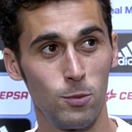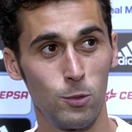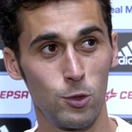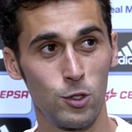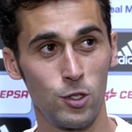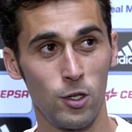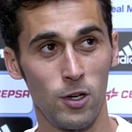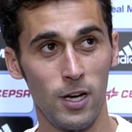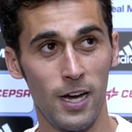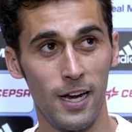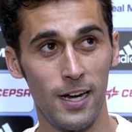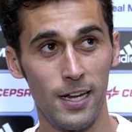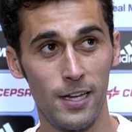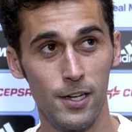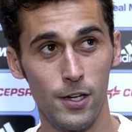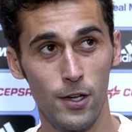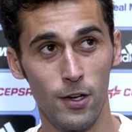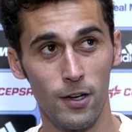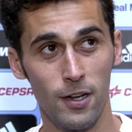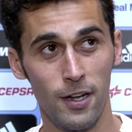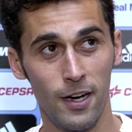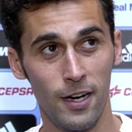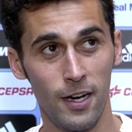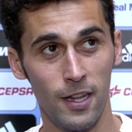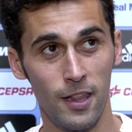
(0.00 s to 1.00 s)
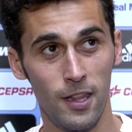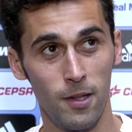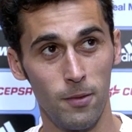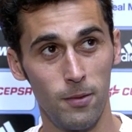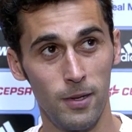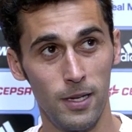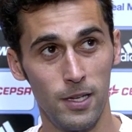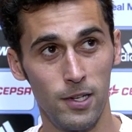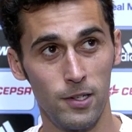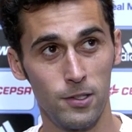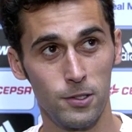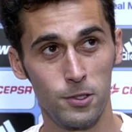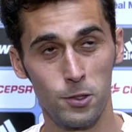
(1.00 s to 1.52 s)
mucho cariño el que he
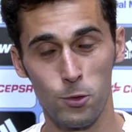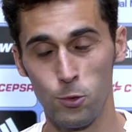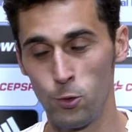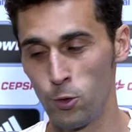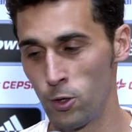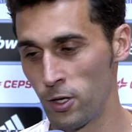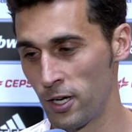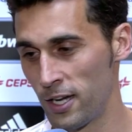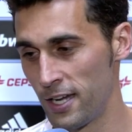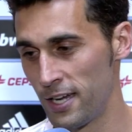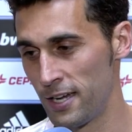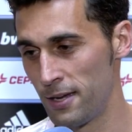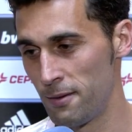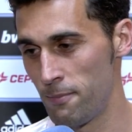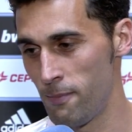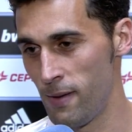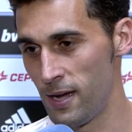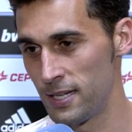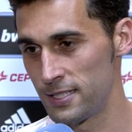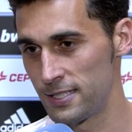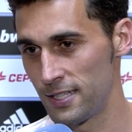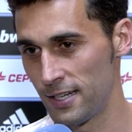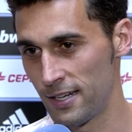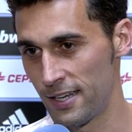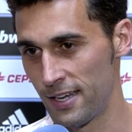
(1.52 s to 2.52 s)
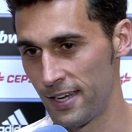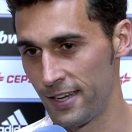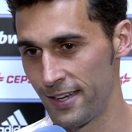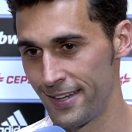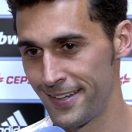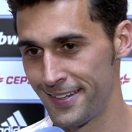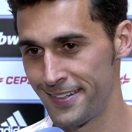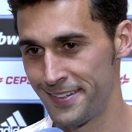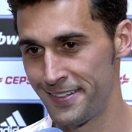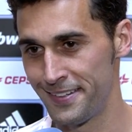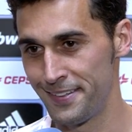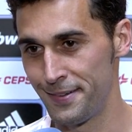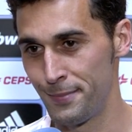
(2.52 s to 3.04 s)
recibido, seguro que más del
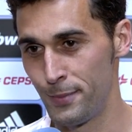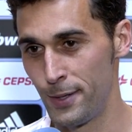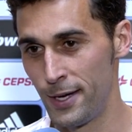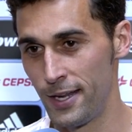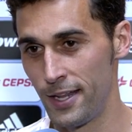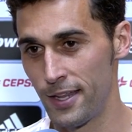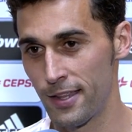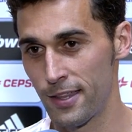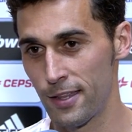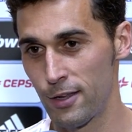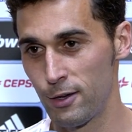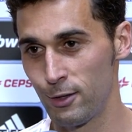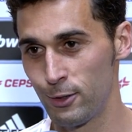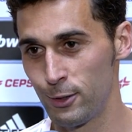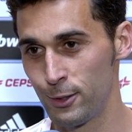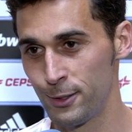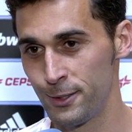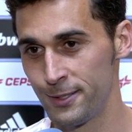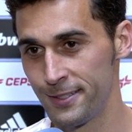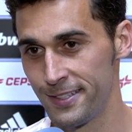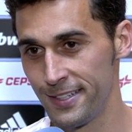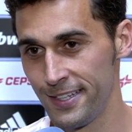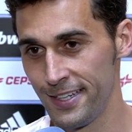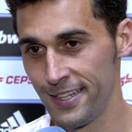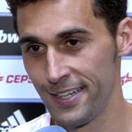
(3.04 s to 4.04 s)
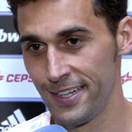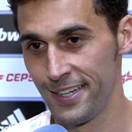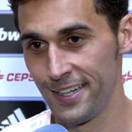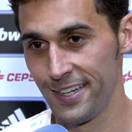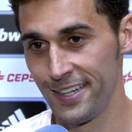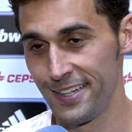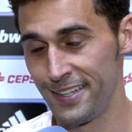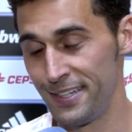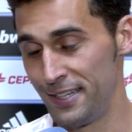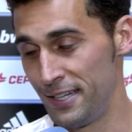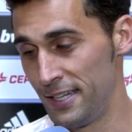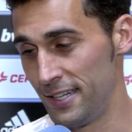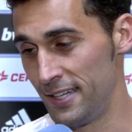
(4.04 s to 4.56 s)
que merezco
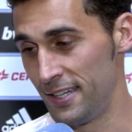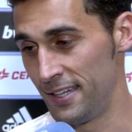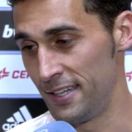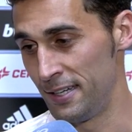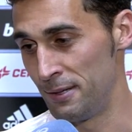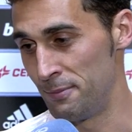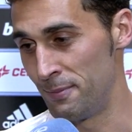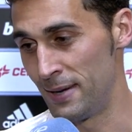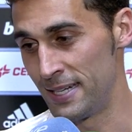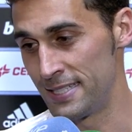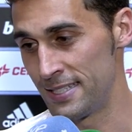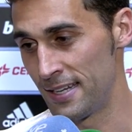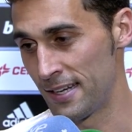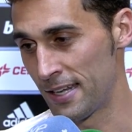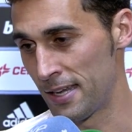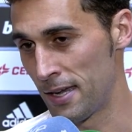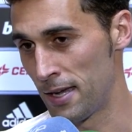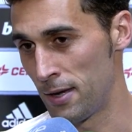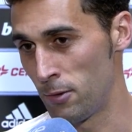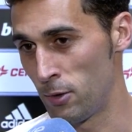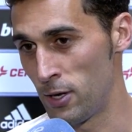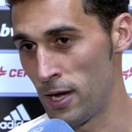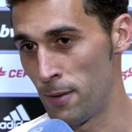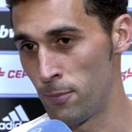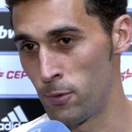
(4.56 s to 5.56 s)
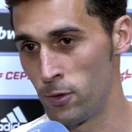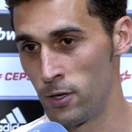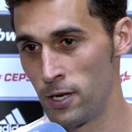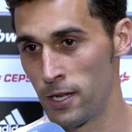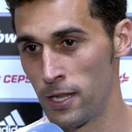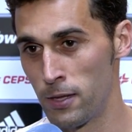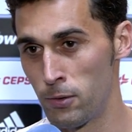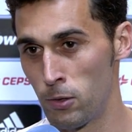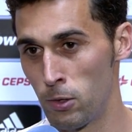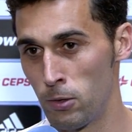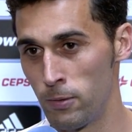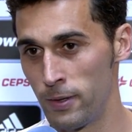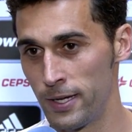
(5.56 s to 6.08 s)
y más del que voy a poder
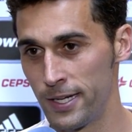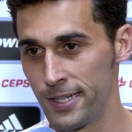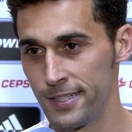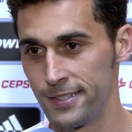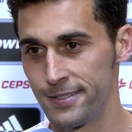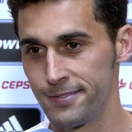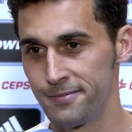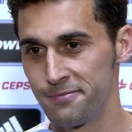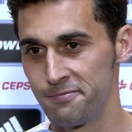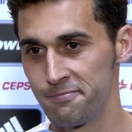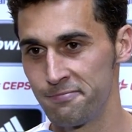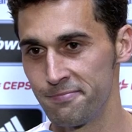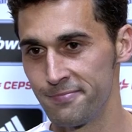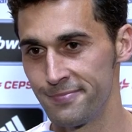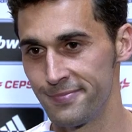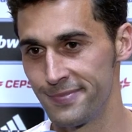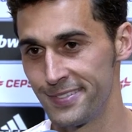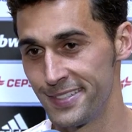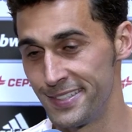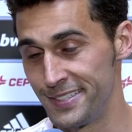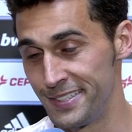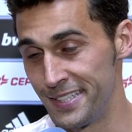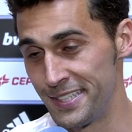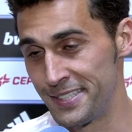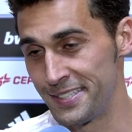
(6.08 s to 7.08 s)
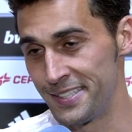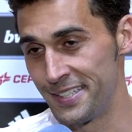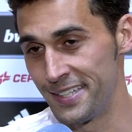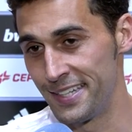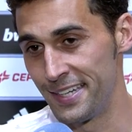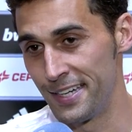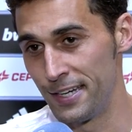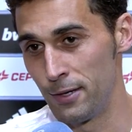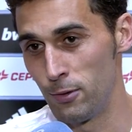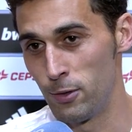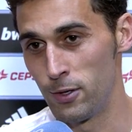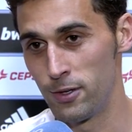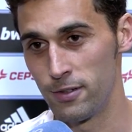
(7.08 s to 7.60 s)
devolver. Así
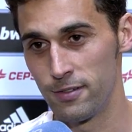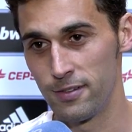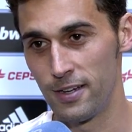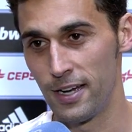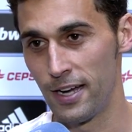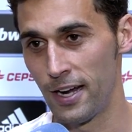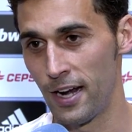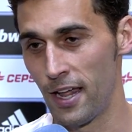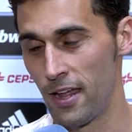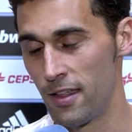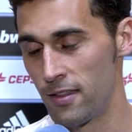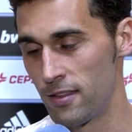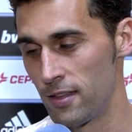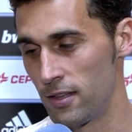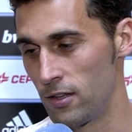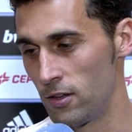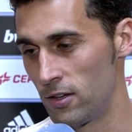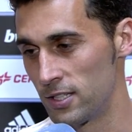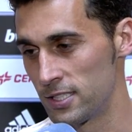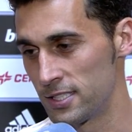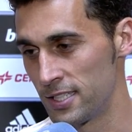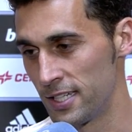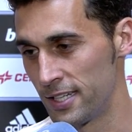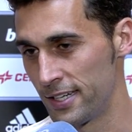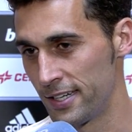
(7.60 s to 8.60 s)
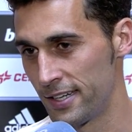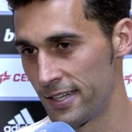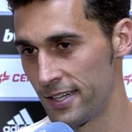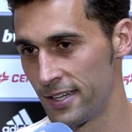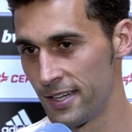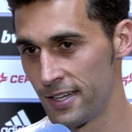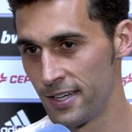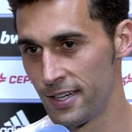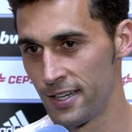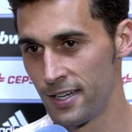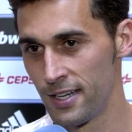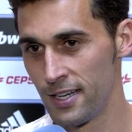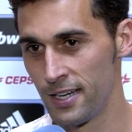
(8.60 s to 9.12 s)
que bueno, agradecido a este
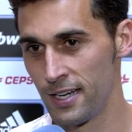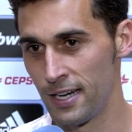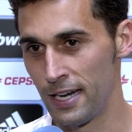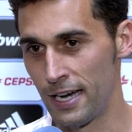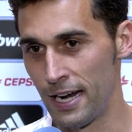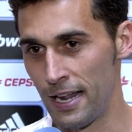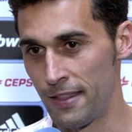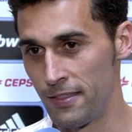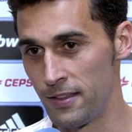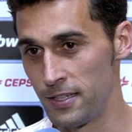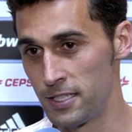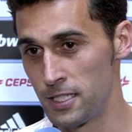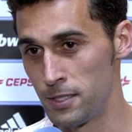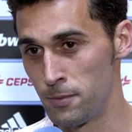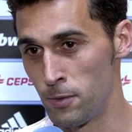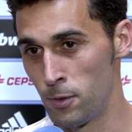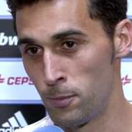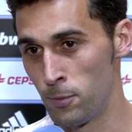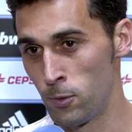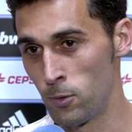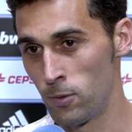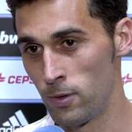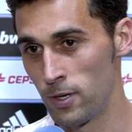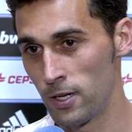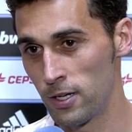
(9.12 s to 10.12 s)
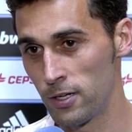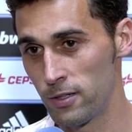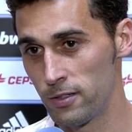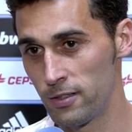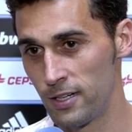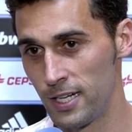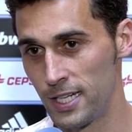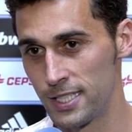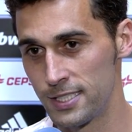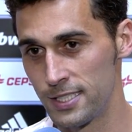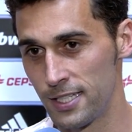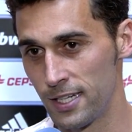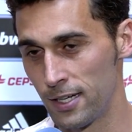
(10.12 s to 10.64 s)
grandísimo
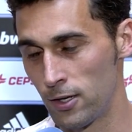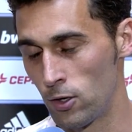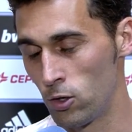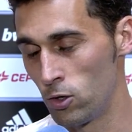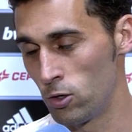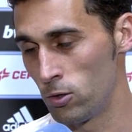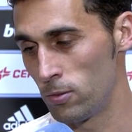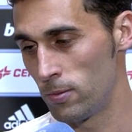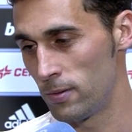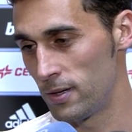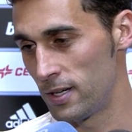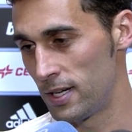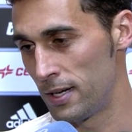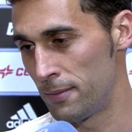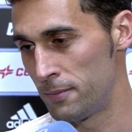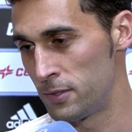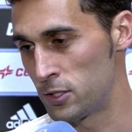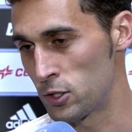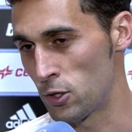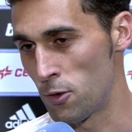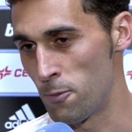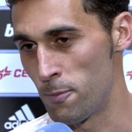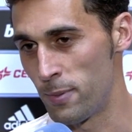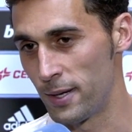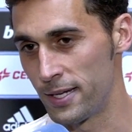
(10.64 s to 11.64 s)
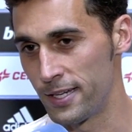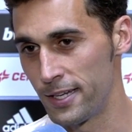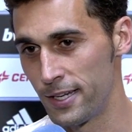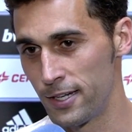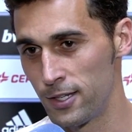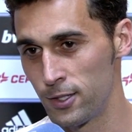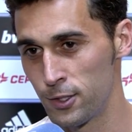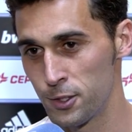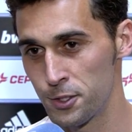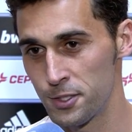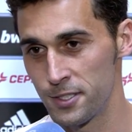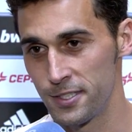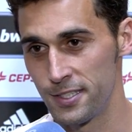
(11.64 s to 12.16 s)
público, a este club, a mis
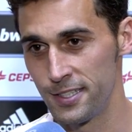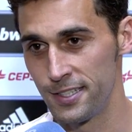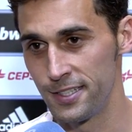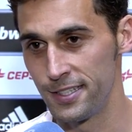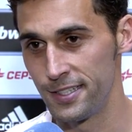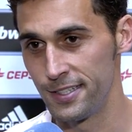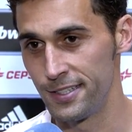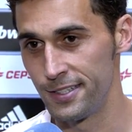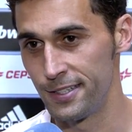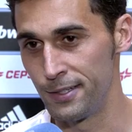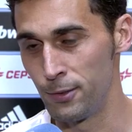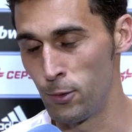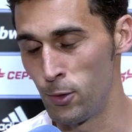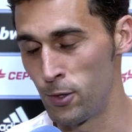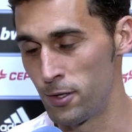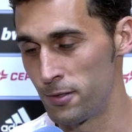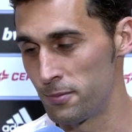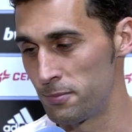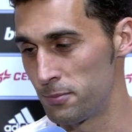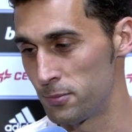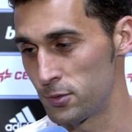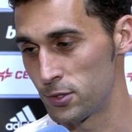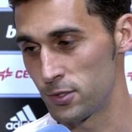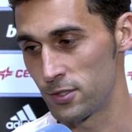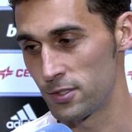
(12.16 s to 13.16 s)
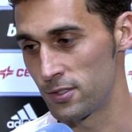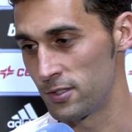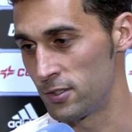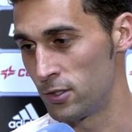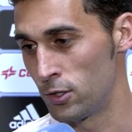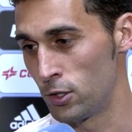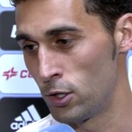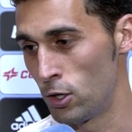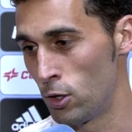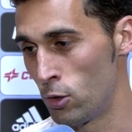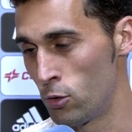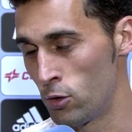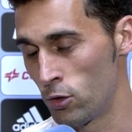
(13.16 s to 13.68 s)
compañeros y, bueno, pues
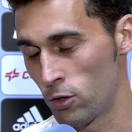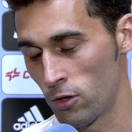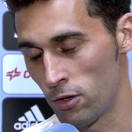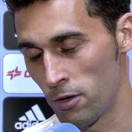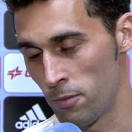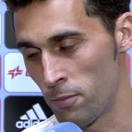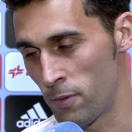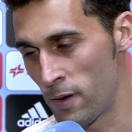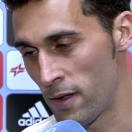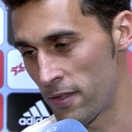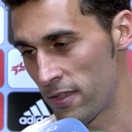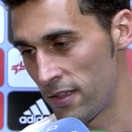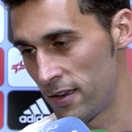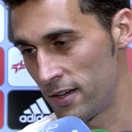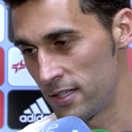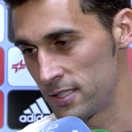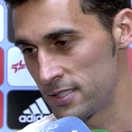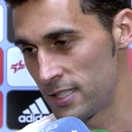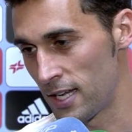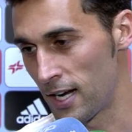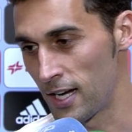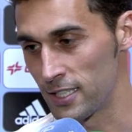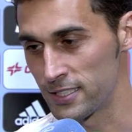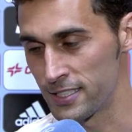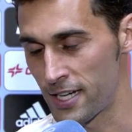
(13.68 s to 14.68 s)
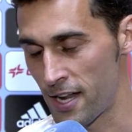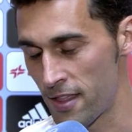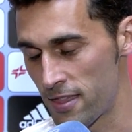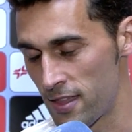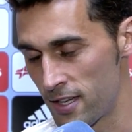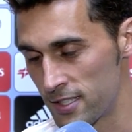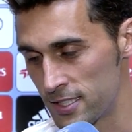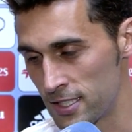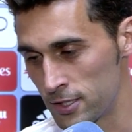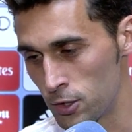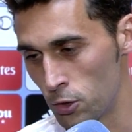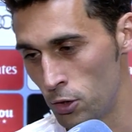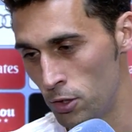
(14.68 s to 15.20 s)
hoy lo único que puedo hacer es dar las
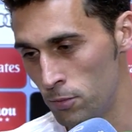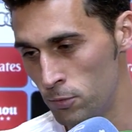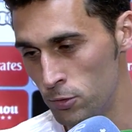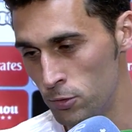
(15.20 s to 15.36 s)
gracias a todo el